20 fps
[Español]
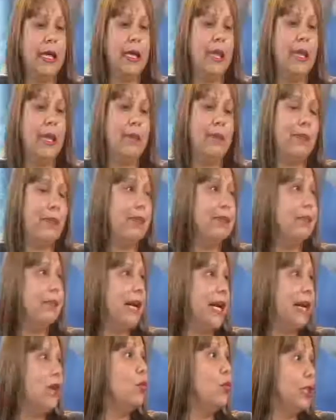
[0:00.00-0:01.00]
que
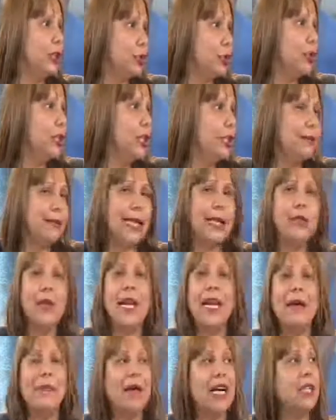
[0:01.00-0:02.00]
para nuestro criterio
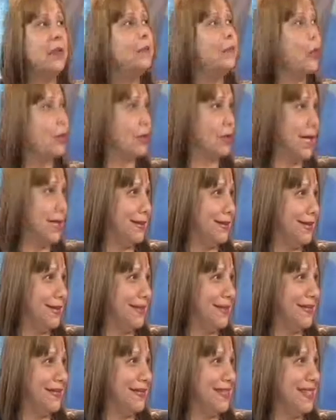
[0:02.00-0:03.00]
es la más importante.
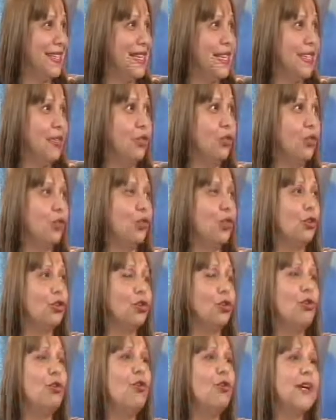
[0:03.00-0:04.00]

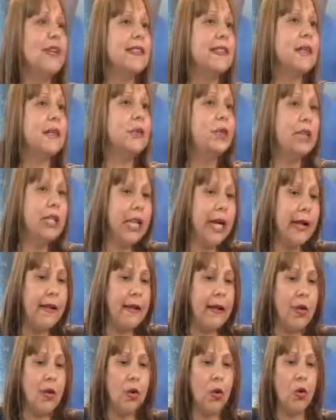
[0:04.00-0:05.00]
Nosotros no hacemos
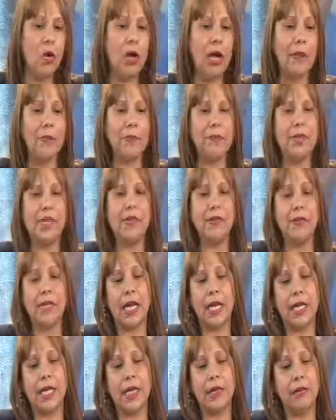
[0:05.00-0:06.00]
nada con
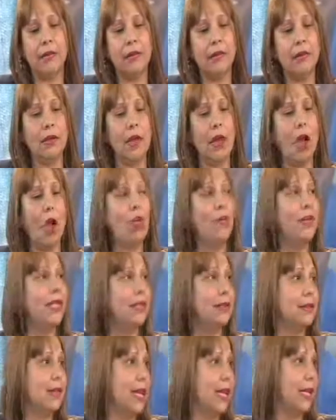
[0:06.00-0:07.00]
pensar en
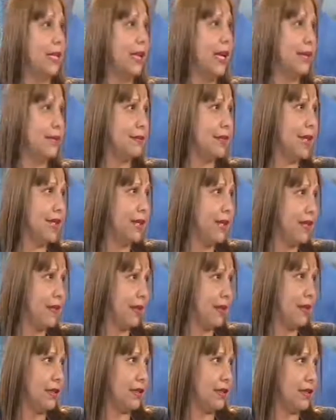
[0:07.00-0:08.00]
aumentar hectáreas
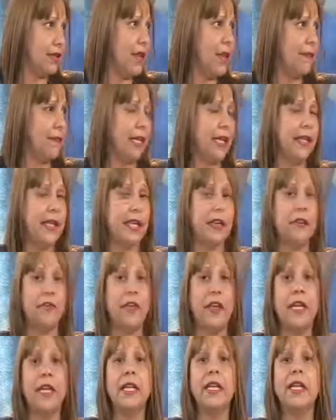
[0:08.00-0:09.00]
de siembra de
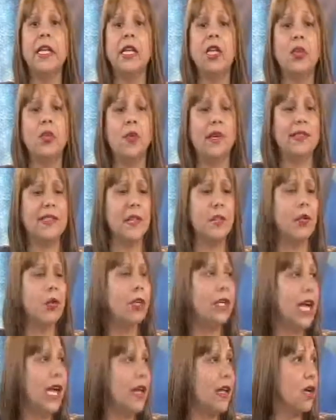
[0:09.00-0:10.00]
café, no
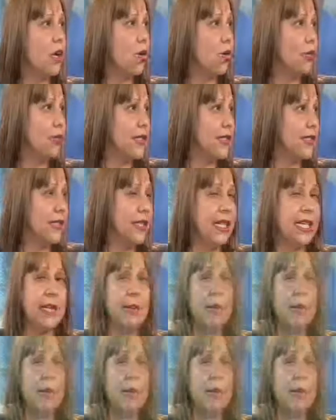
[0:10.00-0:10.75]
hacemos nada con decir